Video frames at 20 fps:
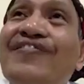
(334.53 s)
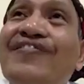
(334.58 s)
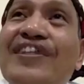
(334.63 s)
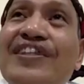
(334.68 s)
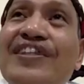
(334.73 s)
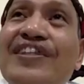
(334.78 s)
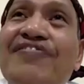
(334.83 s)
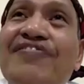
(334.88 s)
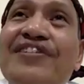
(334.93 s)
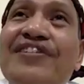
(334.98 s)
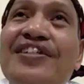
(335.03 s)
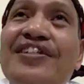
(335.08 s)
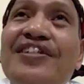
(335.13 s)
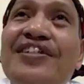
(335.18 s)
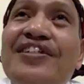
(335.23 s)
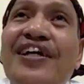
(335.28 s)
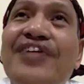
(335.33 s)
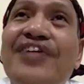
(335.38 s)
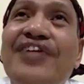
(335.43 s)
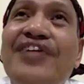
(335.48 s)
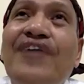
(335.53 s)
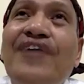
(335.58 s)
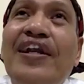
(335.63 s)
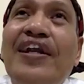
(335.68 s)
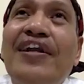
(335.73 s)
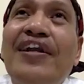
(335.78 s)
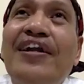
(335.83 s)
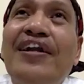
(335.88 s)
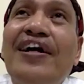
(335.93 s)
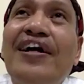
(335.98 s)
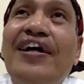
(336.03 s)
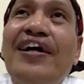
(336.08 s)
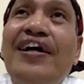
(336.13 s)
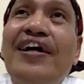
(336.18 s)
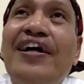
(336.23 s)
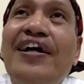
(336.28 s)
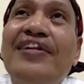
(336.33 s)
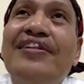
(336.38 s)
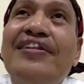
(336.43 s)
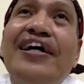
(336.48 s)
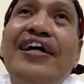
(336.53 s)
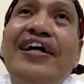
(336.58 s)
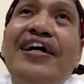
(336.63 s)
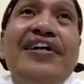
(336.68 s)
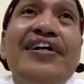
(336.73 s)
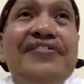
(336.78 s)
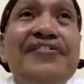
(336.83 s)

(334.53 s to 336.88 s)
Metafisika itu pandangan tentang